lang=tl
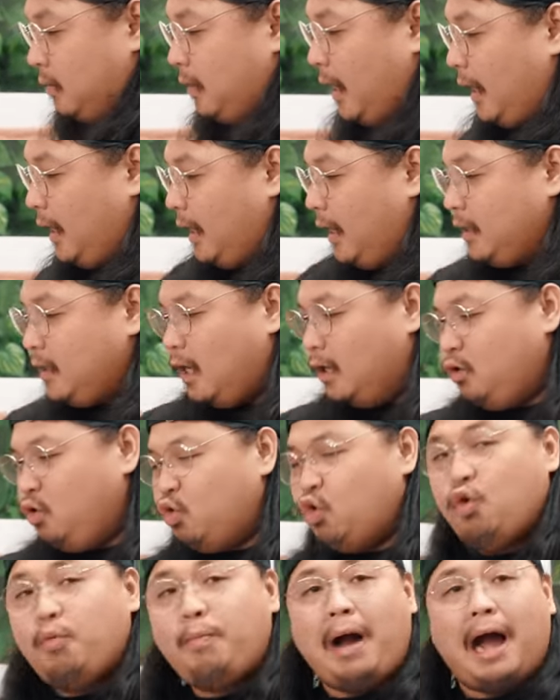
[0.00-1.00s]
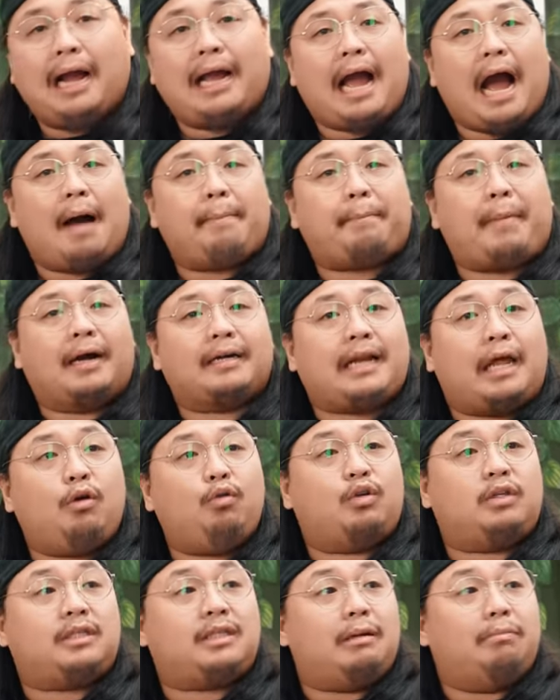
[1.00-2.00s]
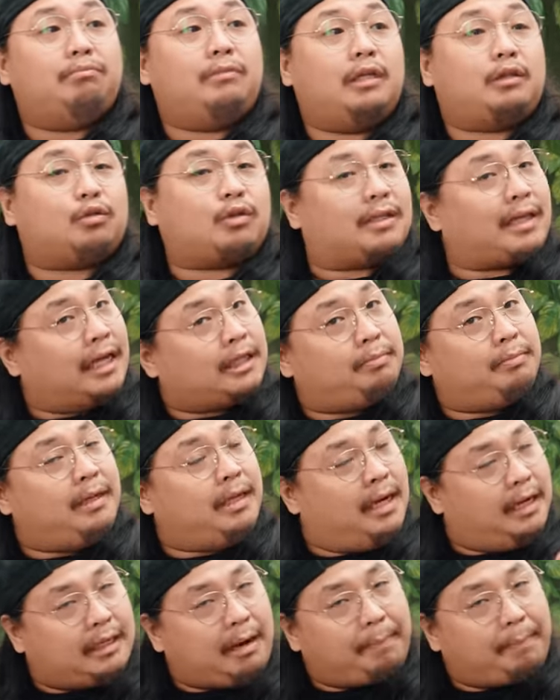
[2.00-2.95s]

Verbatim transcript: nakikita nyo gumagapang na yung steam dito sa taas, meaning